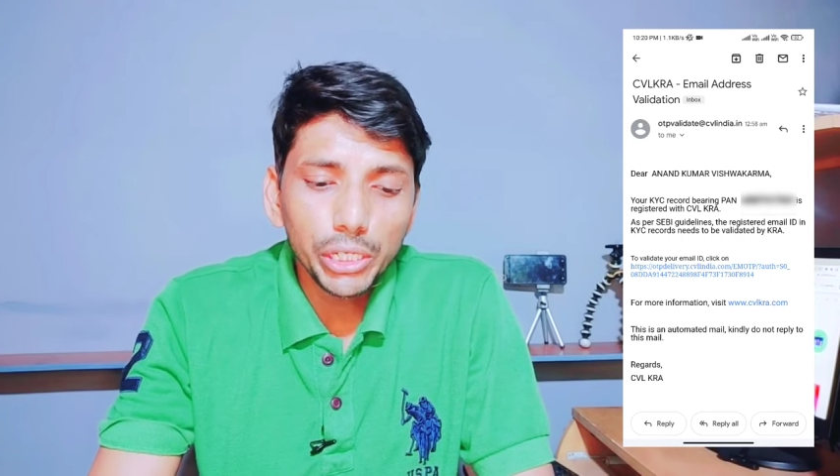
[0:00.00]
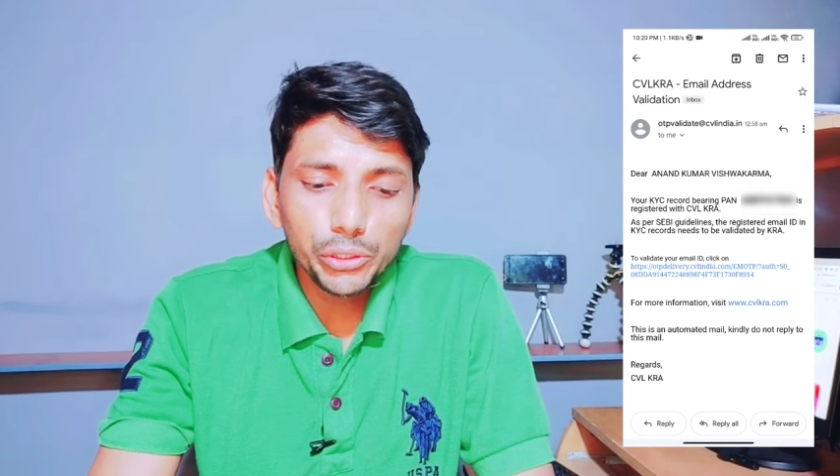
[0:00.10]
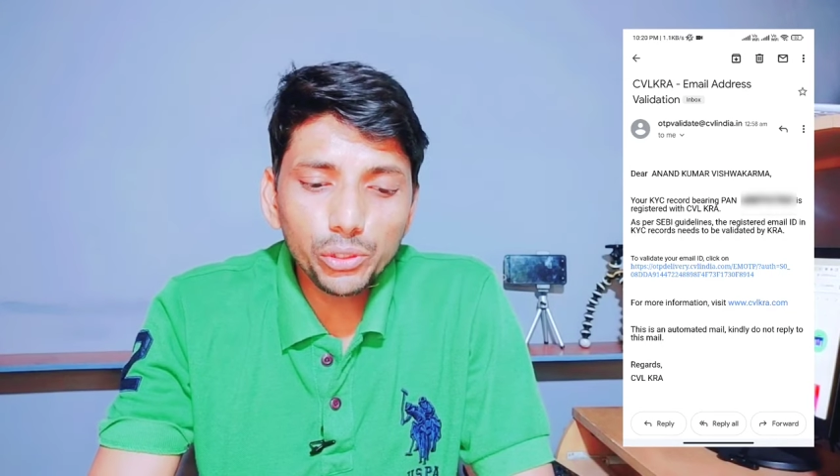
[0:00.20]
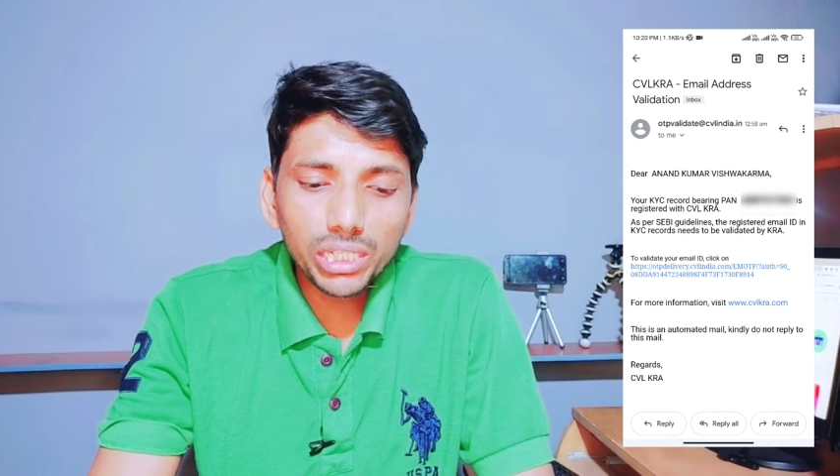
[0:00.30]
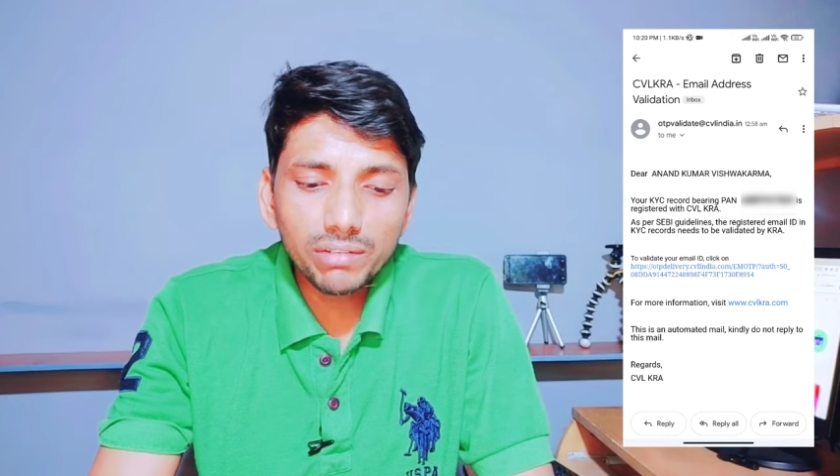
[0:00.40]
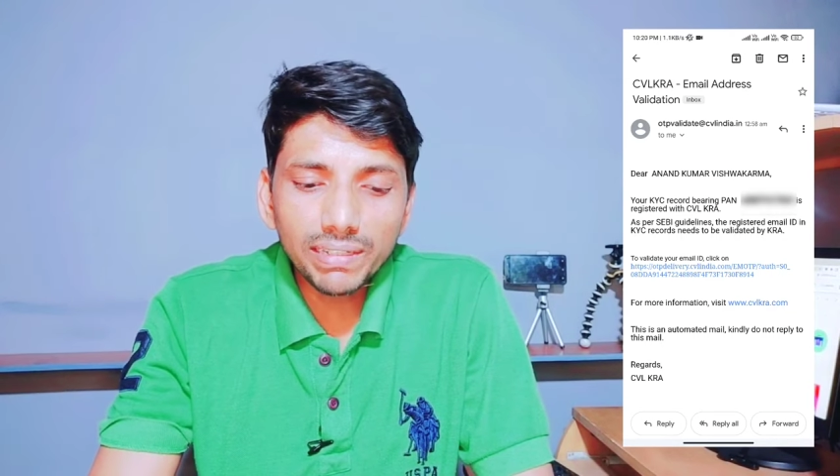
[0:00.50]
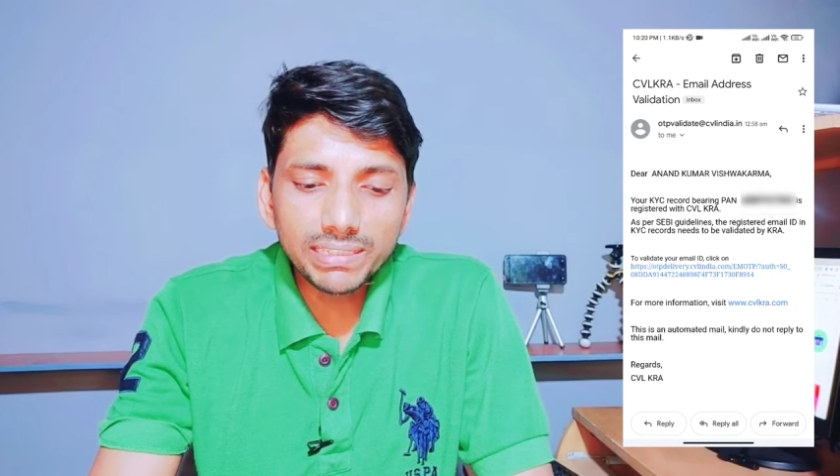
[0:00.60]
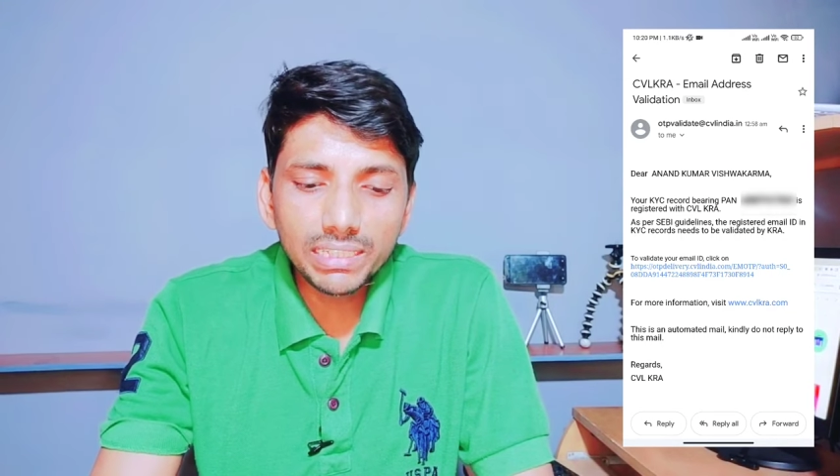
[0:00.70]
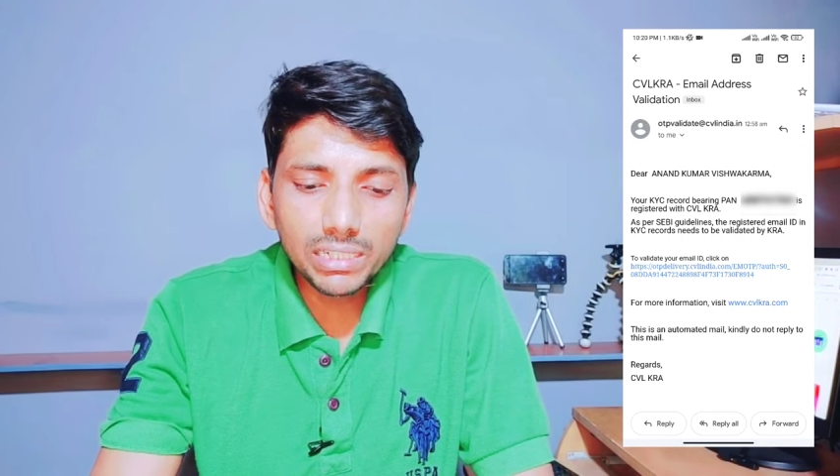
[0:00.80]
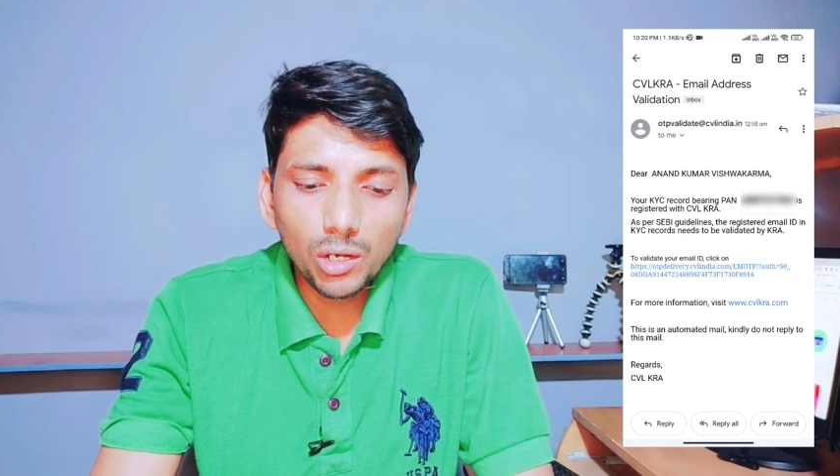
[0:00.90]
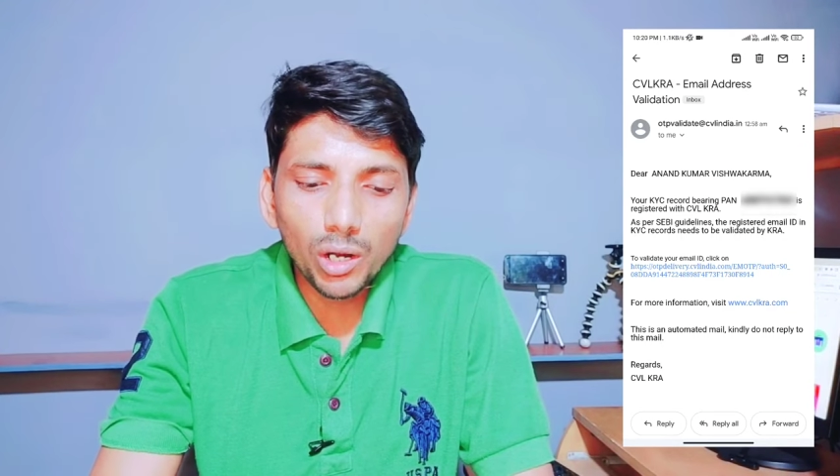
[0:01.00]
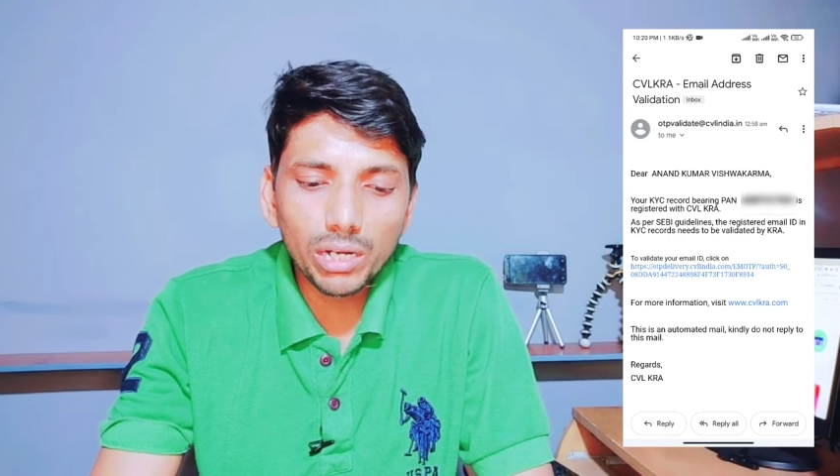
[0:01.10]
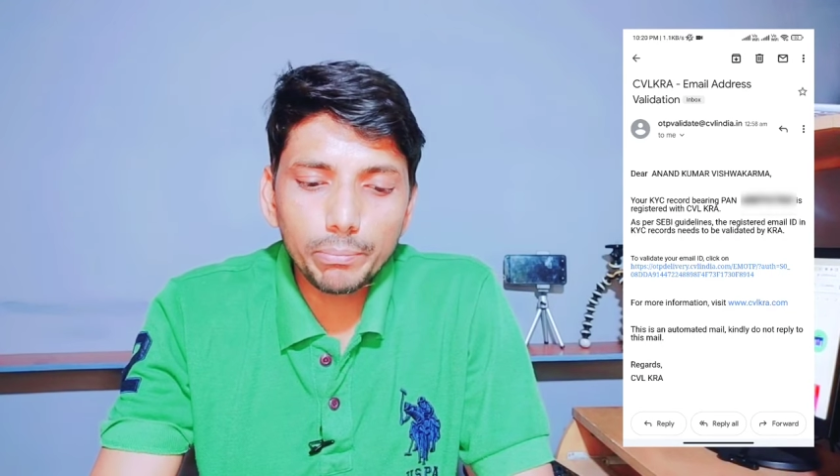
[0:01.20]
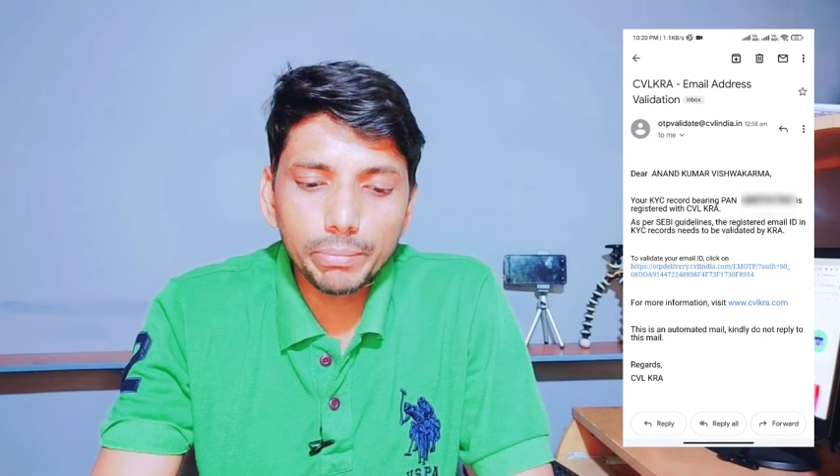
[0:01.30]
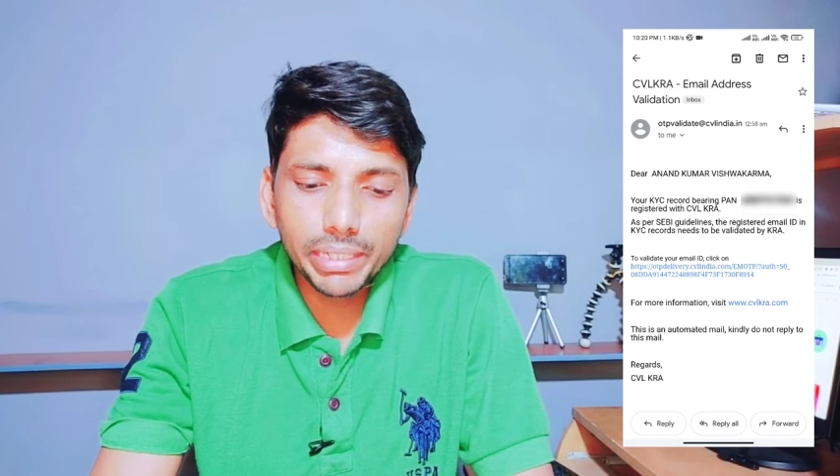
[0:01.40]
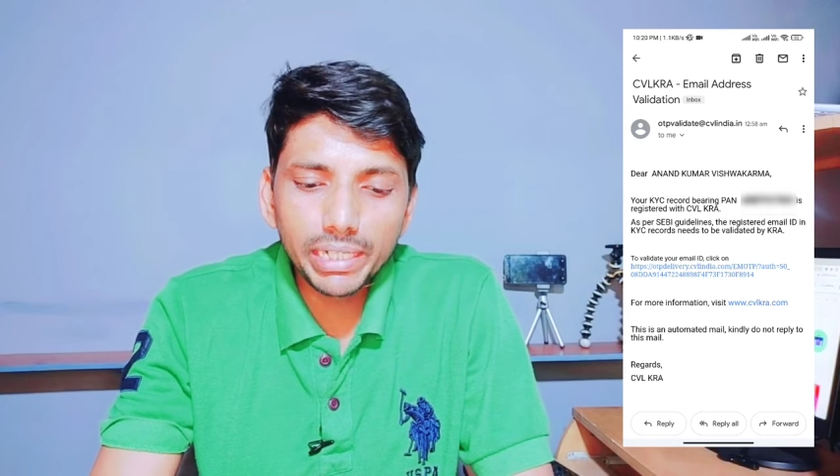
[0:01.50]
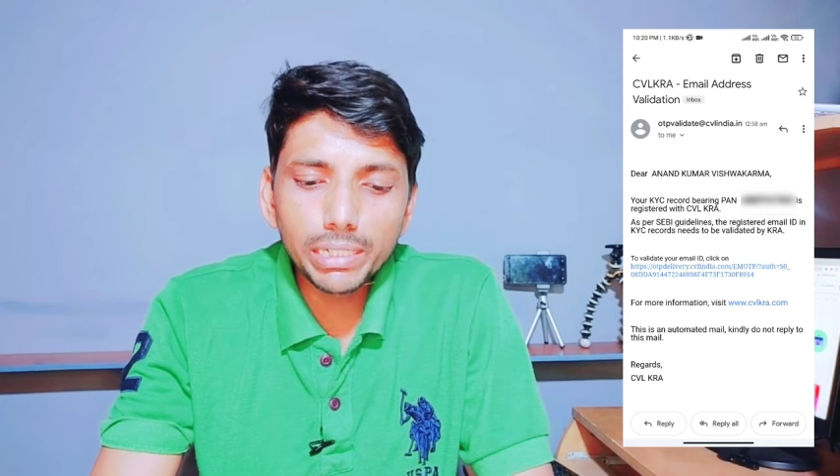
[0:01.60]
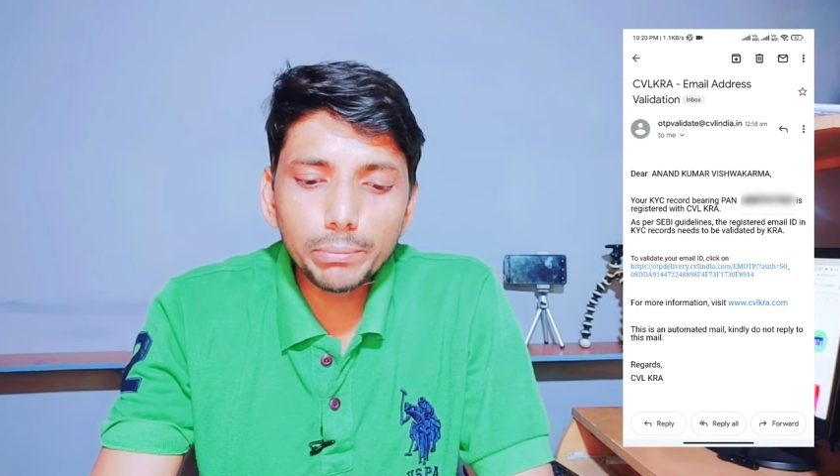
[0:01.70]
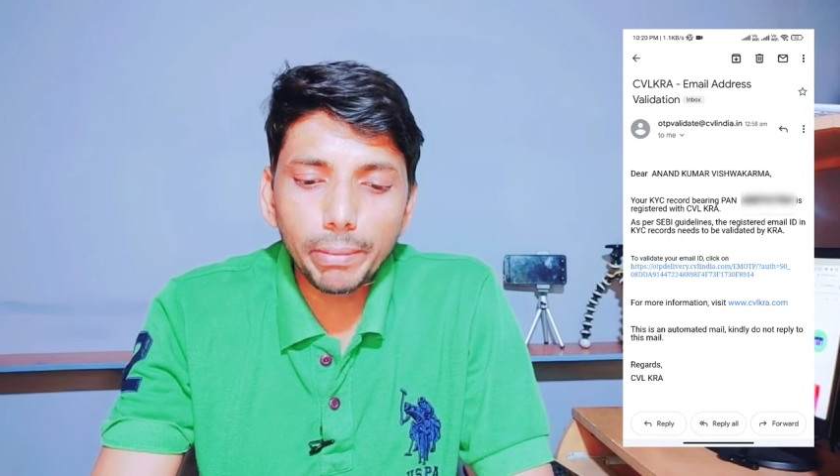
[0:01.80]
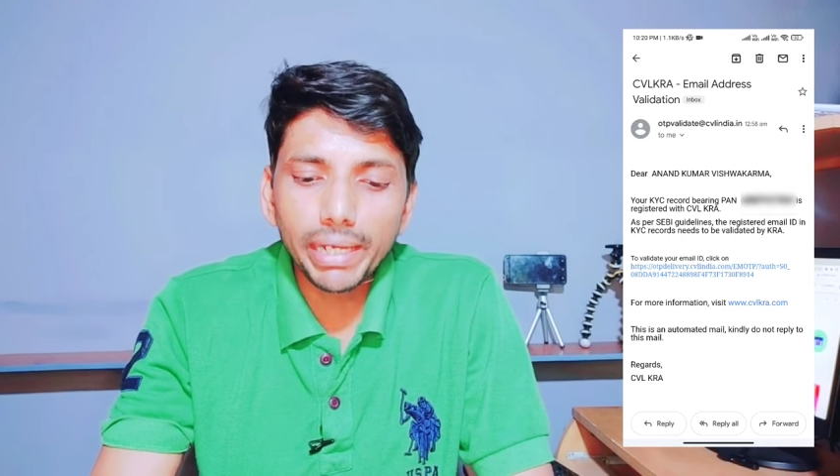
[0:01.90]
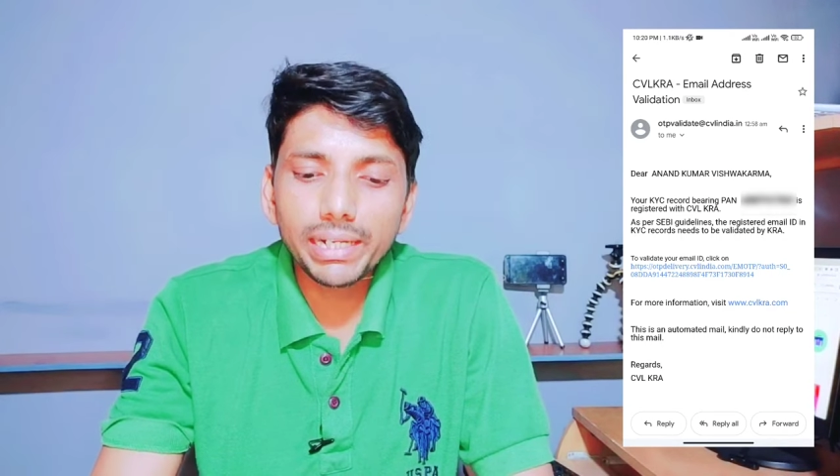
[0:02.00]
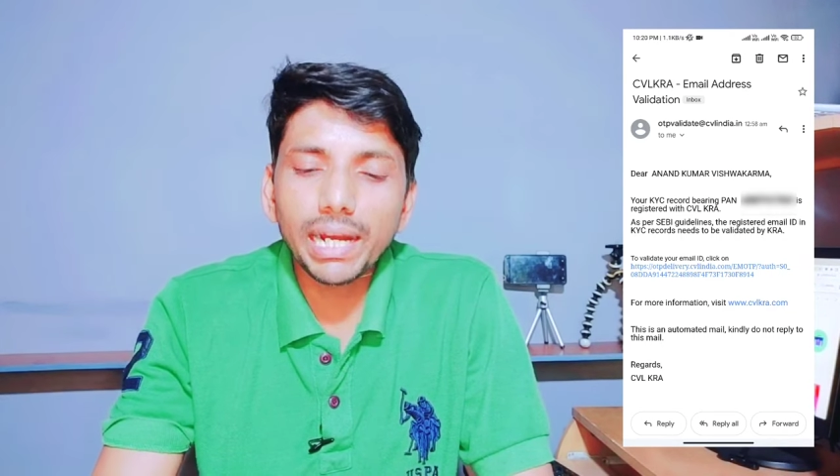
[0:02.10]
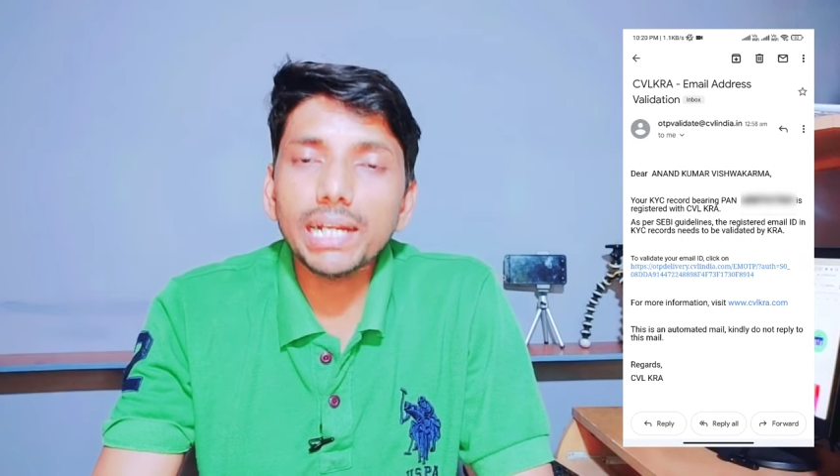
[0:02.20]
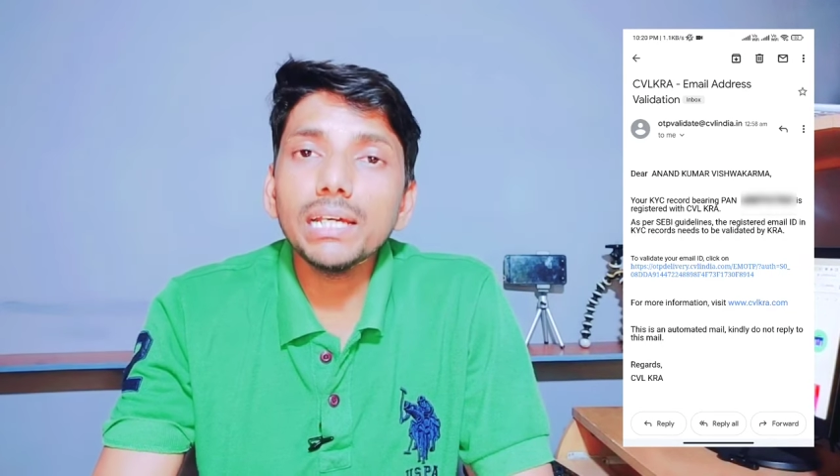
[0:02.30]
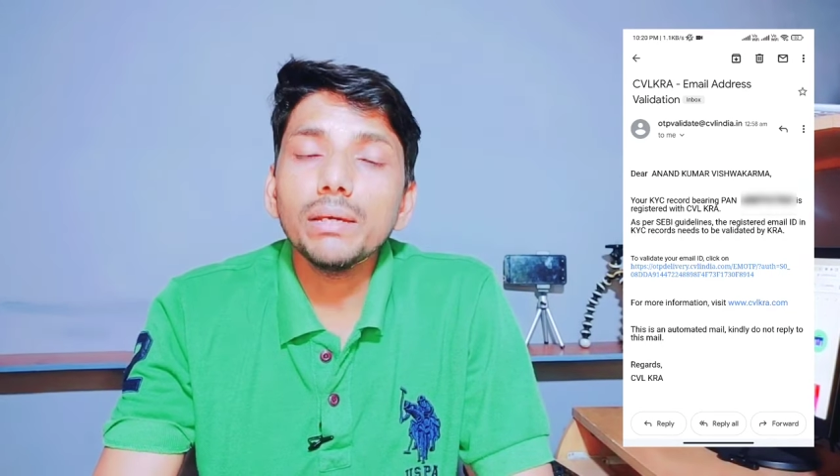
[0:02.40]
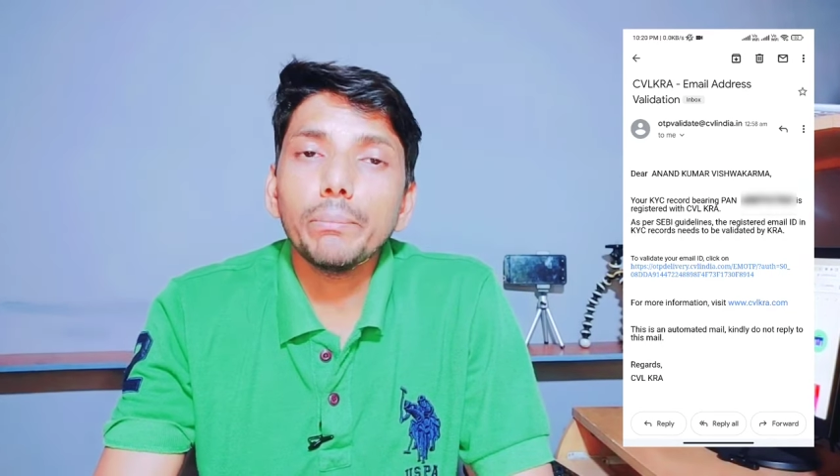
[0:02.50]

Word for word: योर के वाई सी रिकॉर्ड बियरिंग पैन कार्ड